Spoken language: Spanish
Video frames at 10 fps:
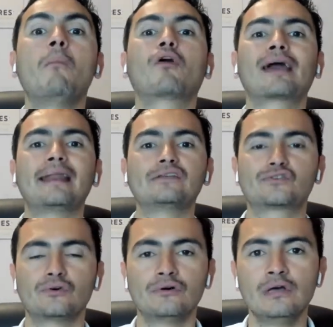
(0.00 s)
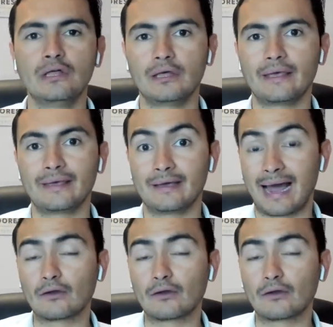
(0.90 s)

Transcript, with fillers: cómo organizo eh,